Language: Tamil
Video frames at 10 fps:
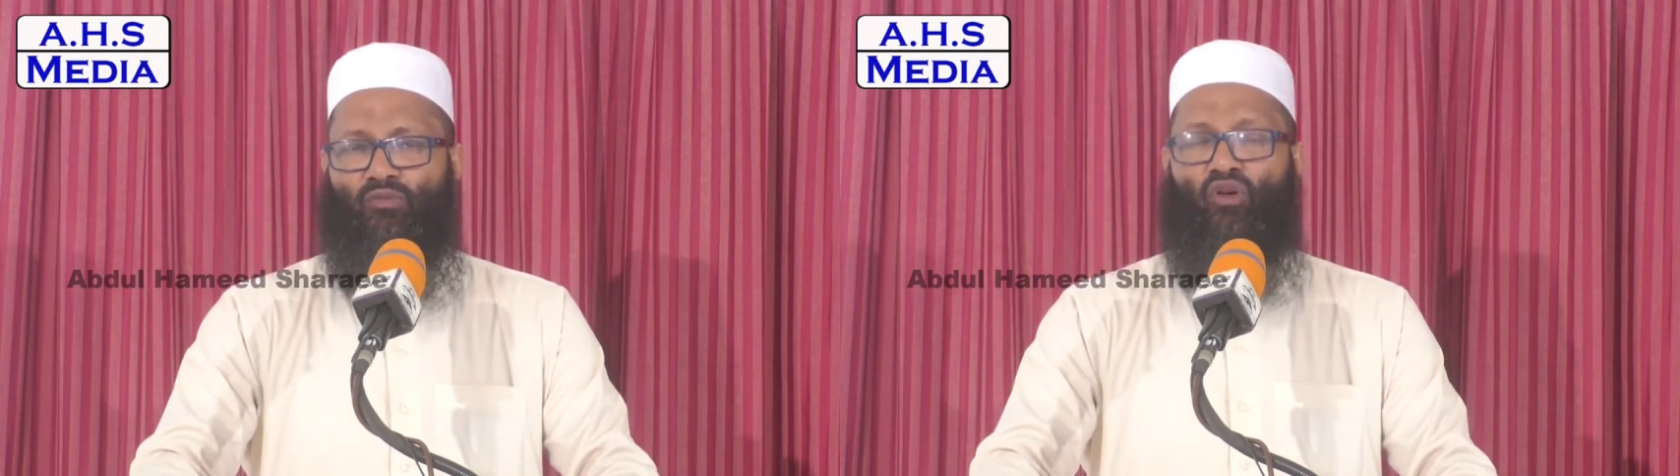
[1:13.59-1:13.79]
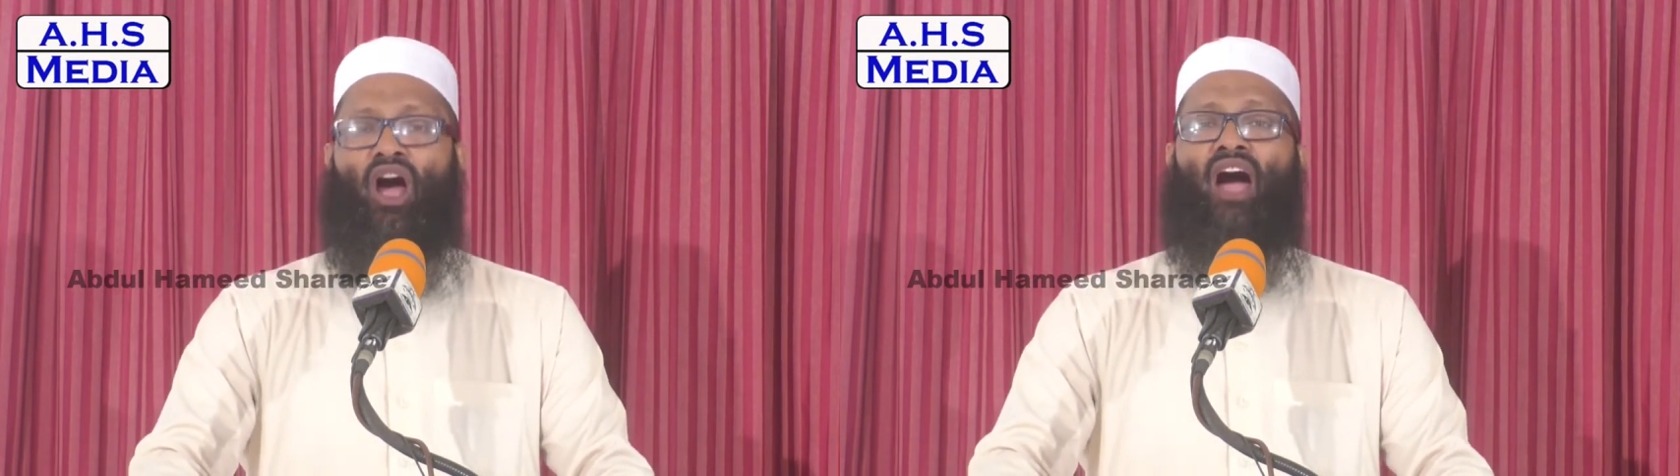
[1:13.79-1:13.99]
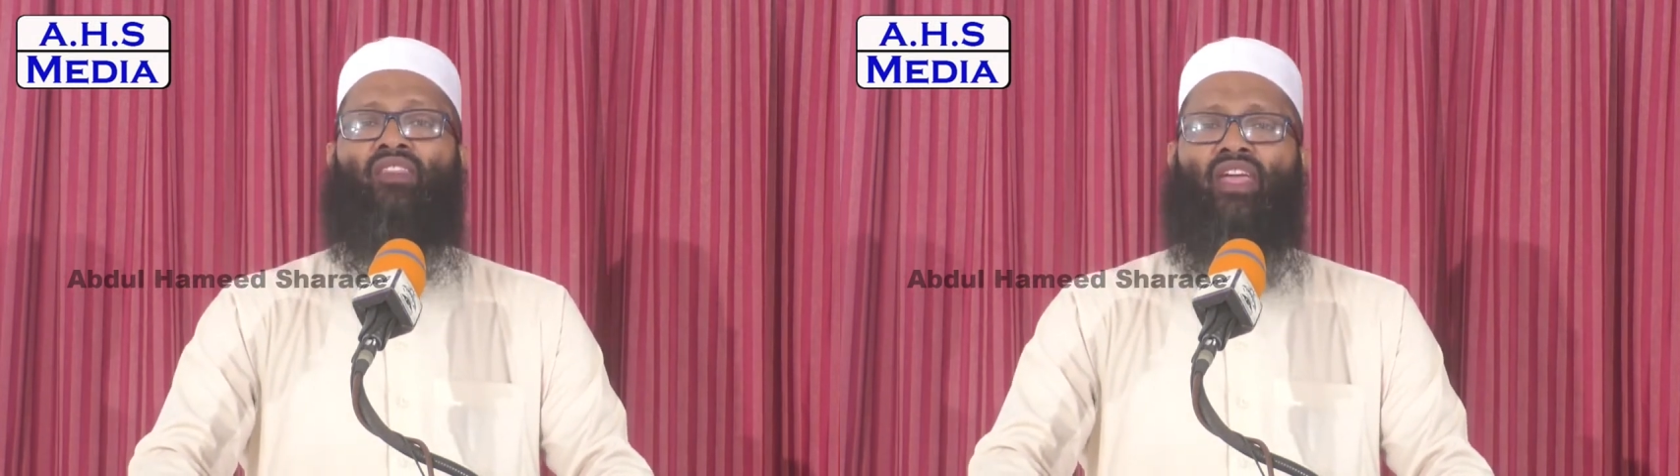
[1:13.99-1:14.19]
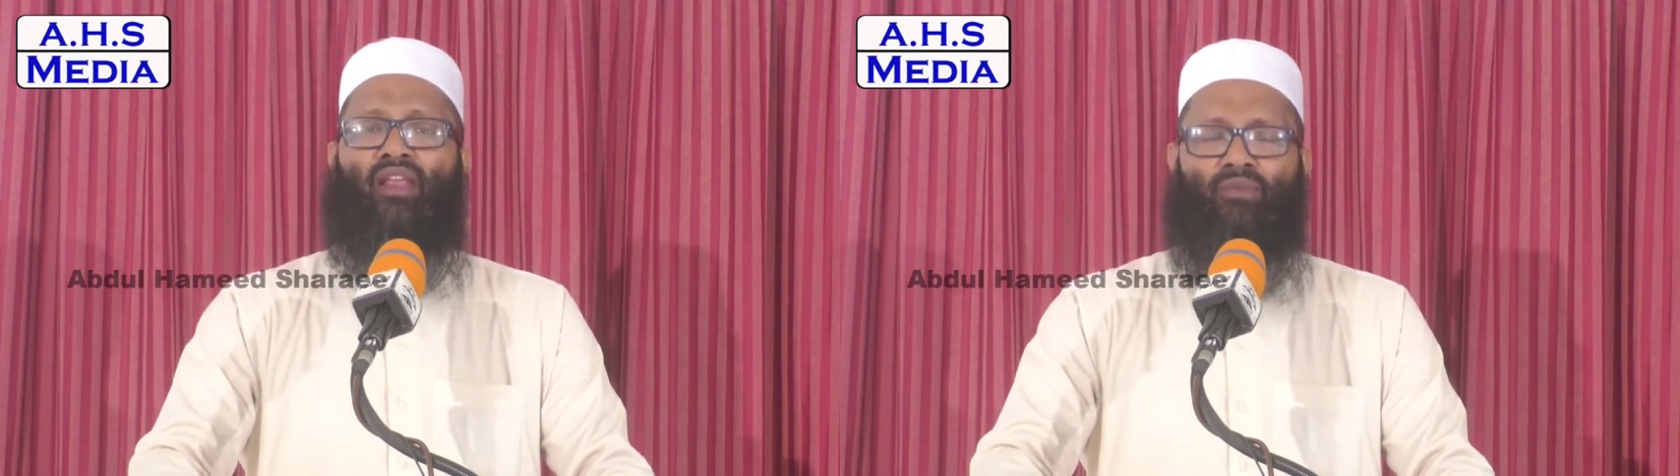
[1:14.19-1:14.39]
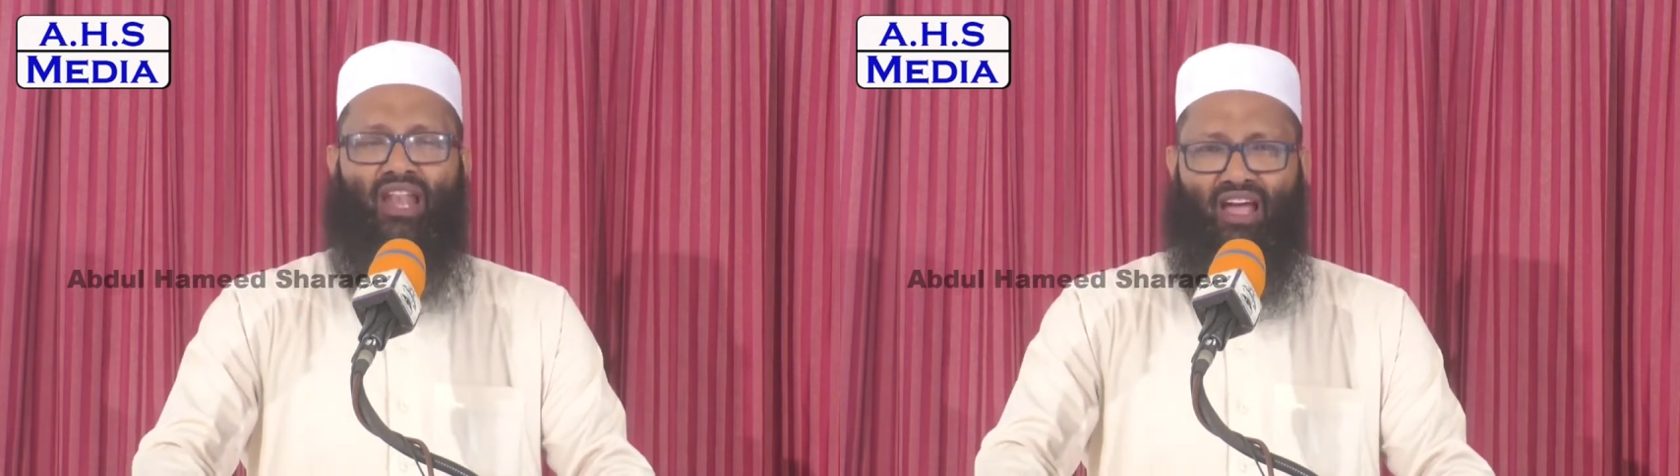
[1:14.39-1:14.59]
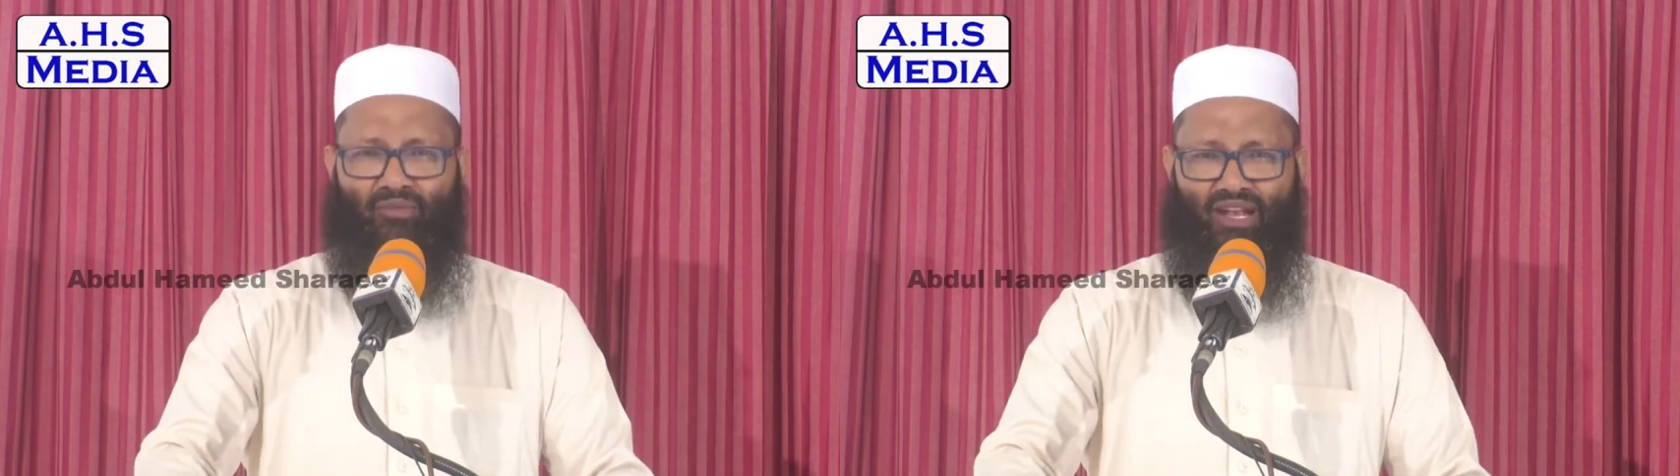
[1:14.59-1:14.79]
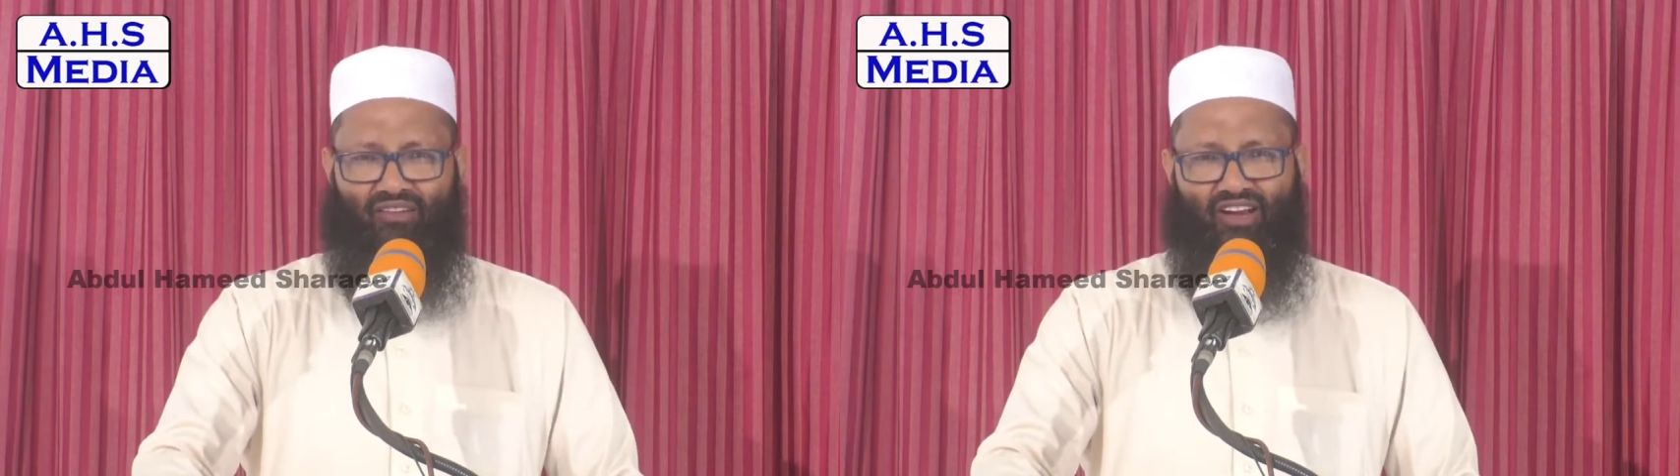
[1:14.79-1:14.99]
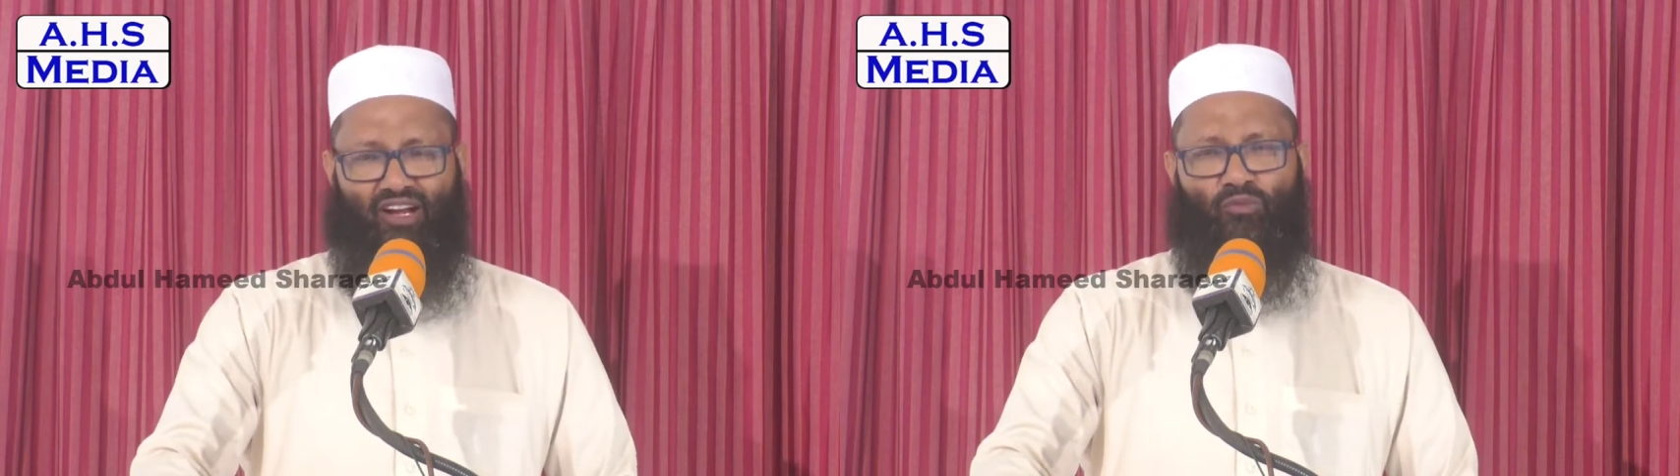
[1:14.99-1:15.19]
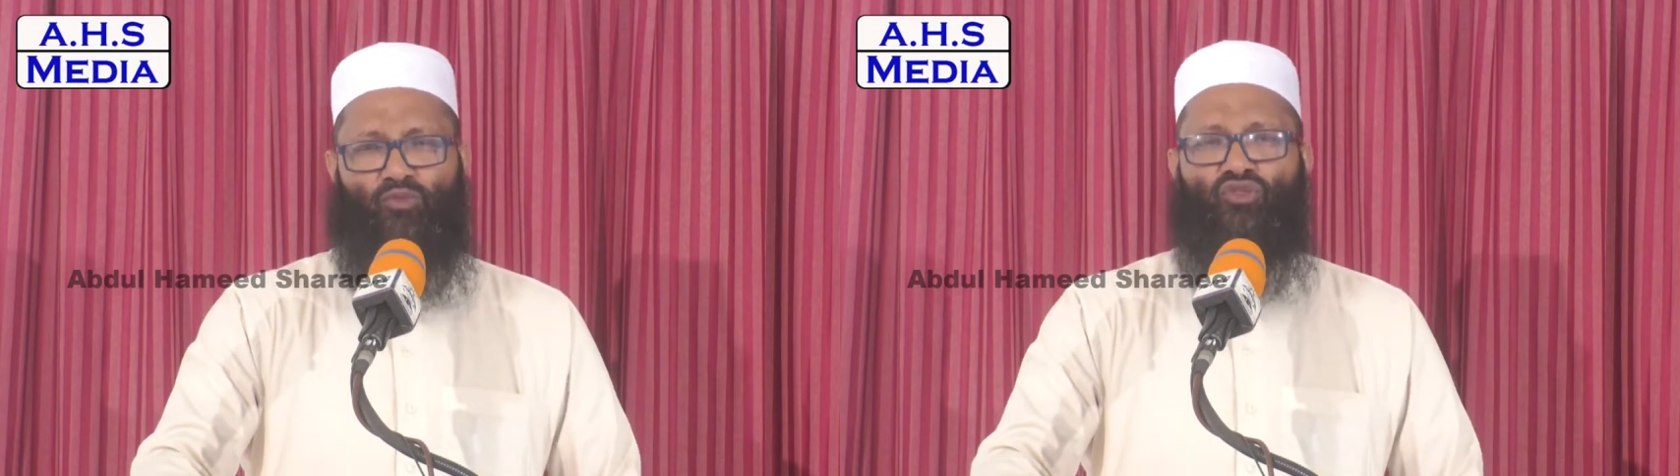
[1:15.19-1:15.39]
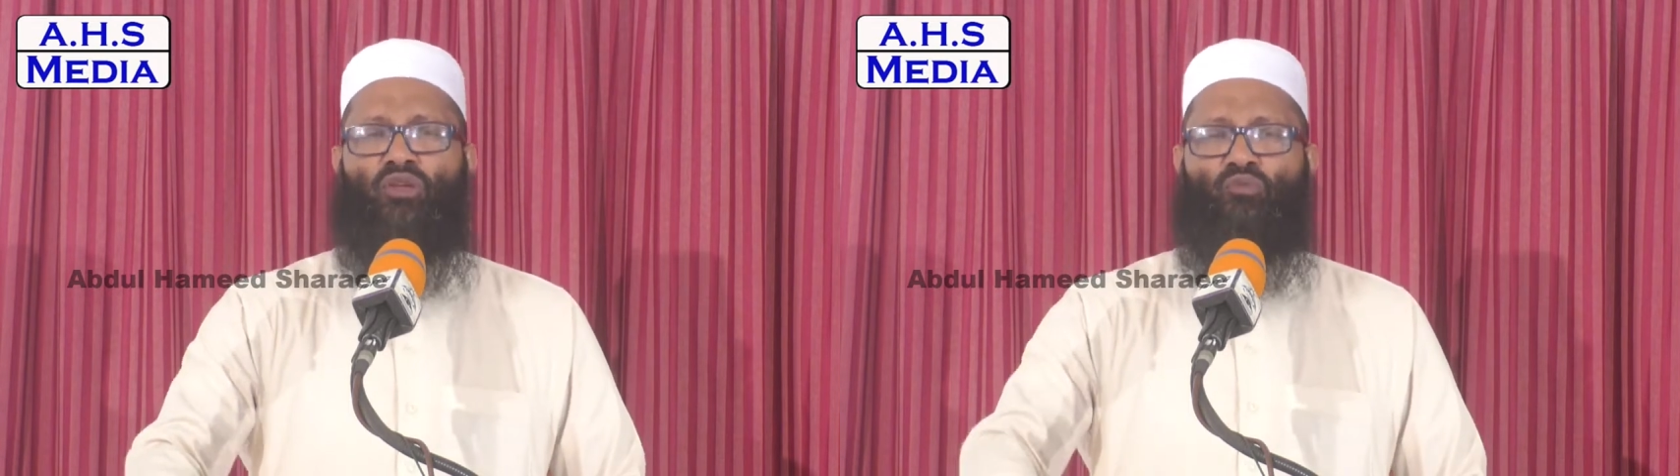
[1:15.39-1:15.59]
முகாந்தரம் இல்லாமல் அவர்கள்
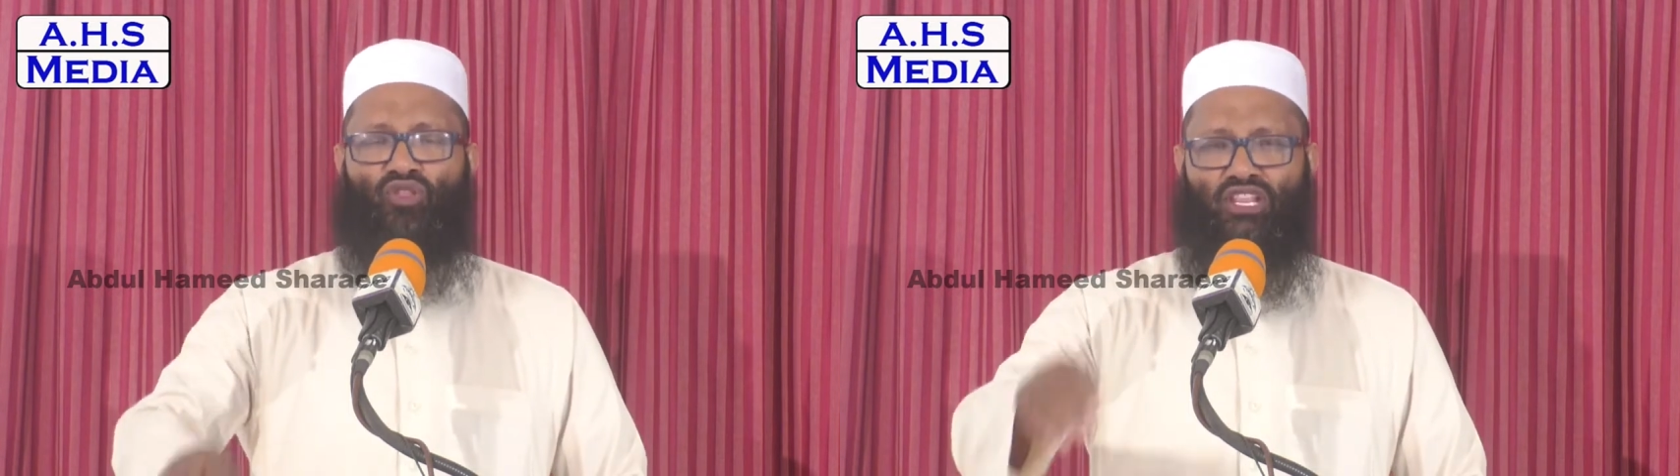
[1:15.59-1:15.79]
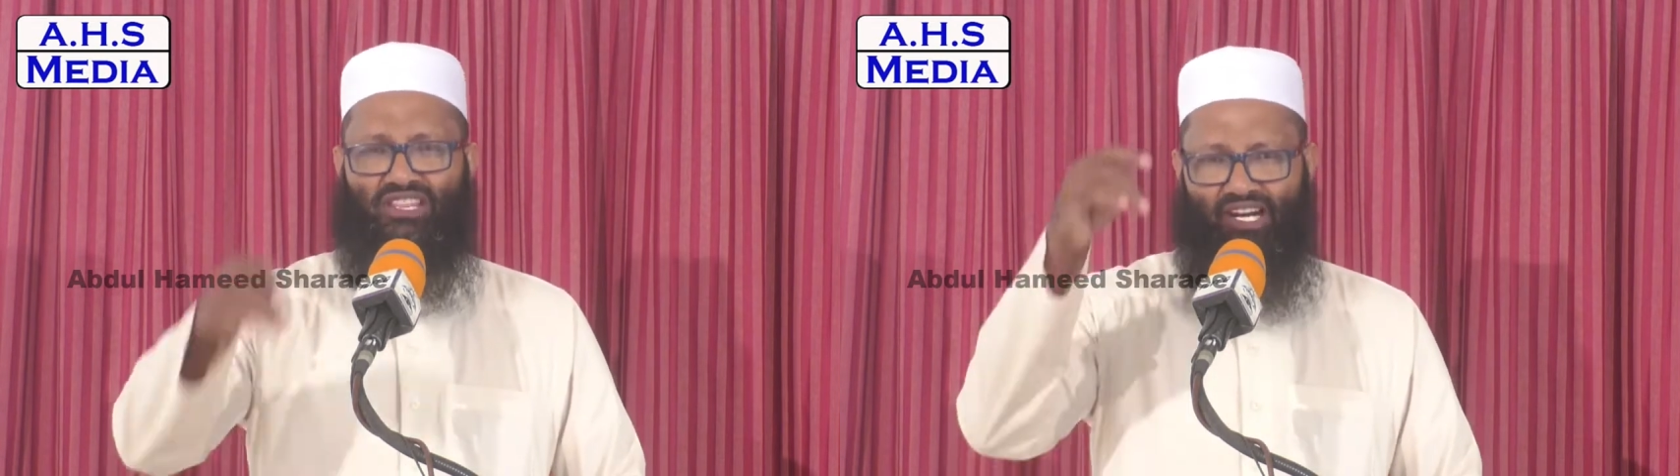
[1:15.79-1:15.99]
முட்டி மோதி